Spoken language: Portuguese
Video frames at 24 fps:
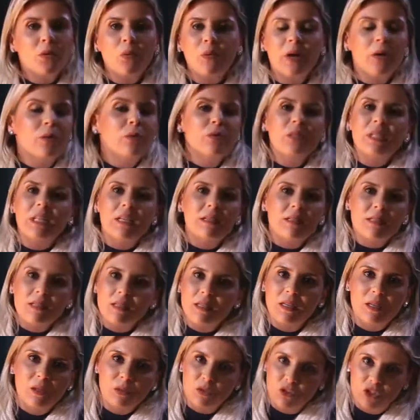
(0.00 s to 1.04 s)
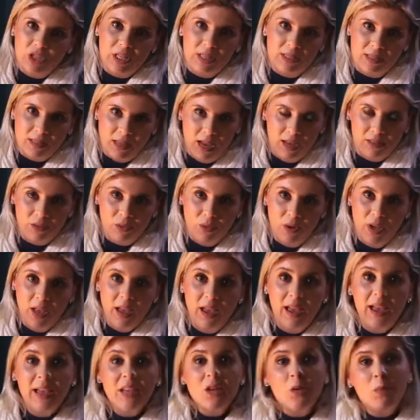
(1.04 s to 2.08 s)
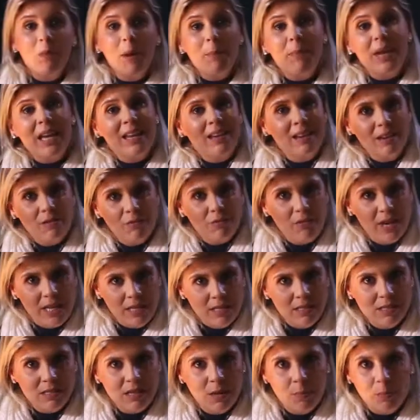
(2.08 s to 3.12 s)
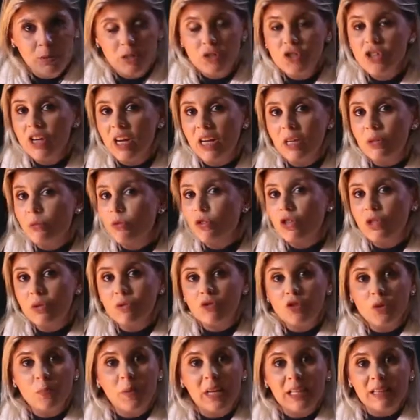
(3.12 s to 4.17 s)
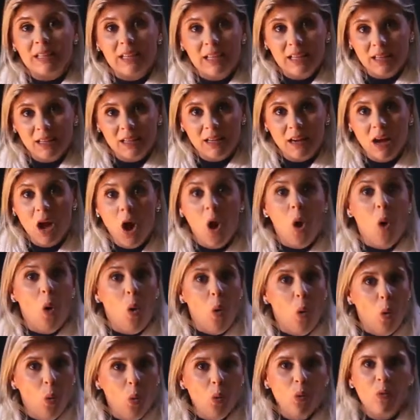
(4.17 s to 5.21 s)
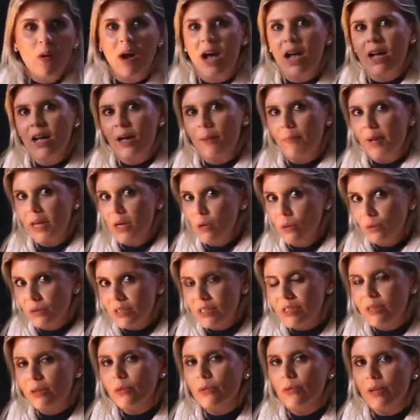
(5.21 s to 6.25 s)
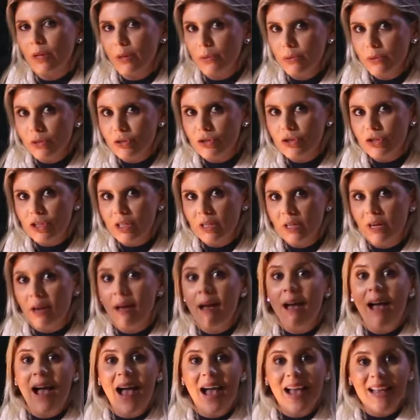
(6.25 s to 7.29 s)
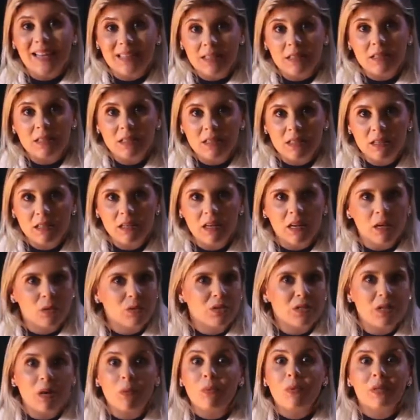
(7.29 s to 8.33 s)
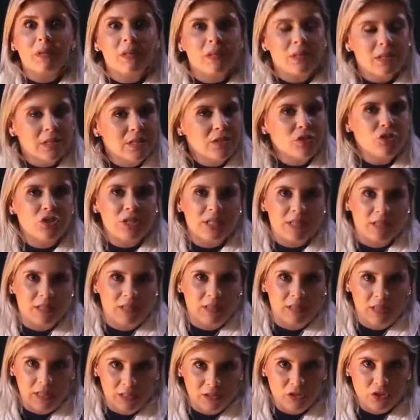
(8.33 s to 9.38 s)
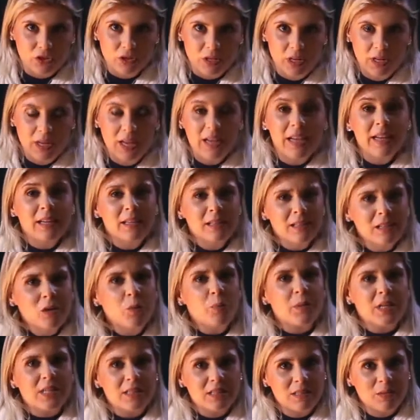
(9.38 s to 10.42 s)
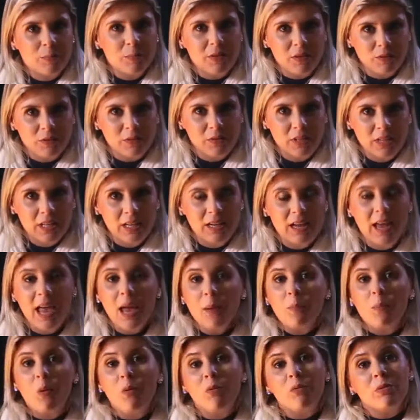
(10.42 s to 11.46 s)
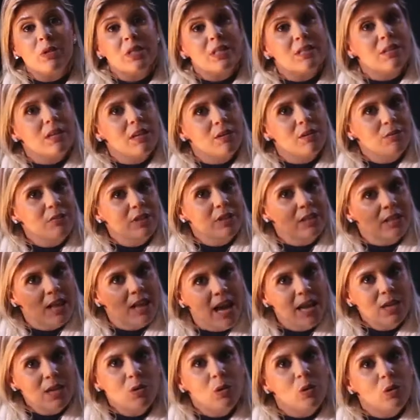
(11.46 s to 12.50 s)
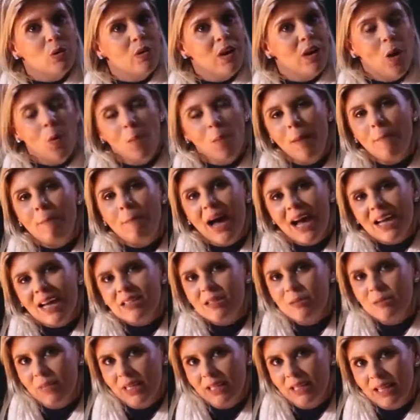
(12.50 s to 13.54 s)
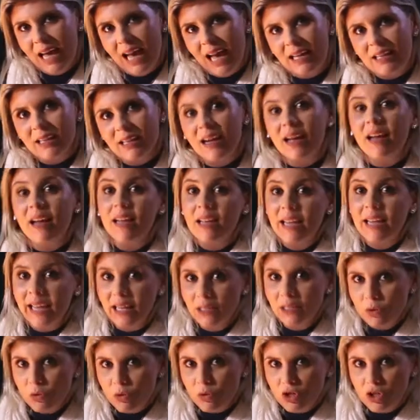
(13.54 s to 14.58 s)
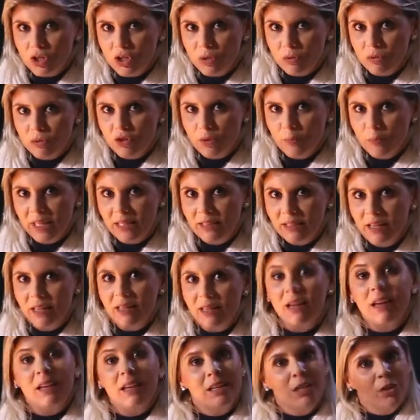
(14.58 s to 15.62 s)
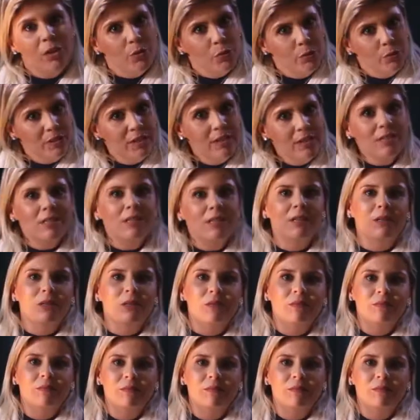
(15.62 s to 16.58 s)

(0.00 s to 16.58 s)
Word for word: não é o utensílio utilizado, é que uma pequena faísca pode cair no chão de madeira ou acabar encostando na cortina, aí sim causar um grande acidente. Então, para se prevenir, é bom você evitar e colocar uma base metálica entre o chão de madeira e o utensílio.